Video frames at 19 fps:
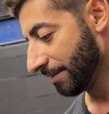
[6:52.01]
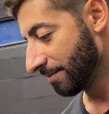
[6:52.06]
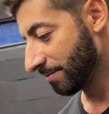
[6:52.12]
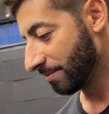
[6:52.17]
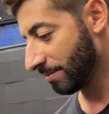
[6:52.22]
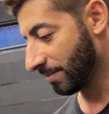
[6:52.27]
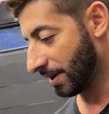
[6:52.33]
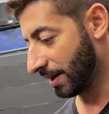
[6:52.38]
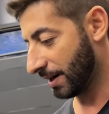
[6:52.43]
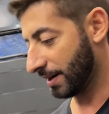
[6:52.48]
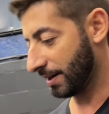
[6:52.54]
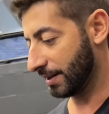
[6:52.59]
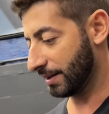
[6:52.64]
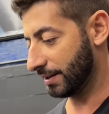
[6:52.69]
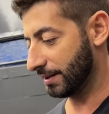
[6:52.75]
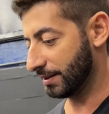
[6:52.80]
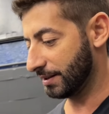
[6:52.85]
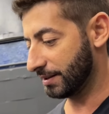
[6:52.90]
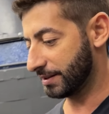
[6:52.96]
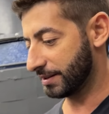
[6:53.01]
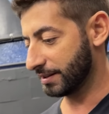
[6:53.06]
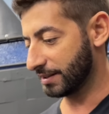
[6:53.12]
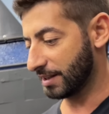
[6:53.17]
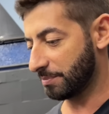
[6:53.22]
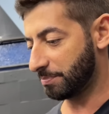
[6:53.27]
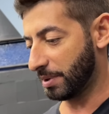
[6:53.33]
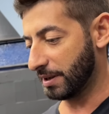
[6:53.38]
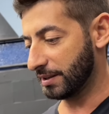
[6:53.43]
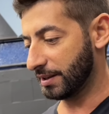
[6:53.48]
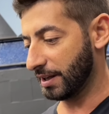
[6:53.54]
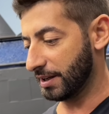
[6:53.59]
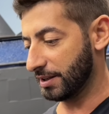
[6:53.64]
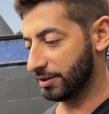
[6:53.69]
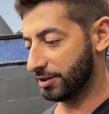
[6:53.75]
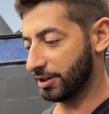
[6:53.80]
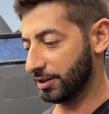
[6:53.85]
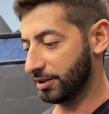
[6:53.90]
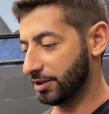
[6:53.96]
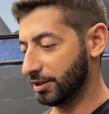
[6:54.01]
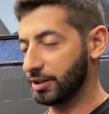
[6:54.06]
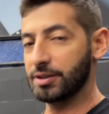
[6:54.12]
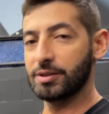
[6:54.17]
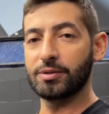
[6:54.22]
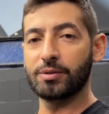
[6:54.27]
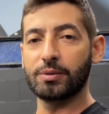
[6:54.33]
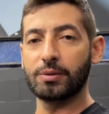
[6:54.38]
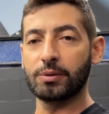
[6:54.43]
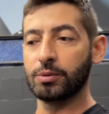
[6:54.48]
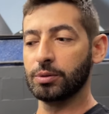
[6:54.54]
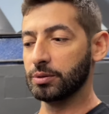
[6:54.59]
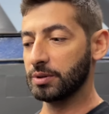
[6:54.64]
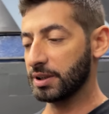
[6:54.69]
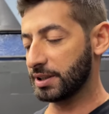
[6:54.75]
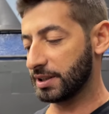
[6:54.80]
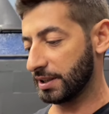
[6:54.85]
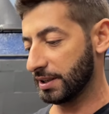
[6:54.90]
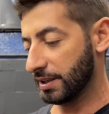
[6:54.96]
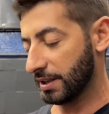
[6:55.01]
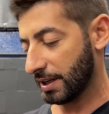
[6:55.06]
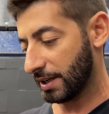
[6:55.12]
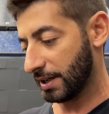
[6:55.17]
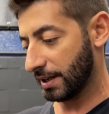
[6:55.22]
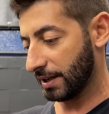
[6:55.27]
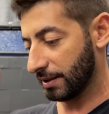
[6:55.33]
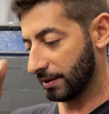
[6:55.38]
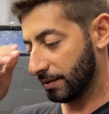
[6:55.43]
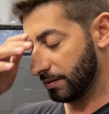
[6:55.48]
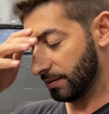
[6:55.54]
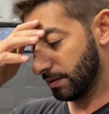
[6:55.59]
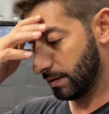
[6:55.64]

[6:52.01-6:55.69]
Mas independente de tudo assim, né, cara?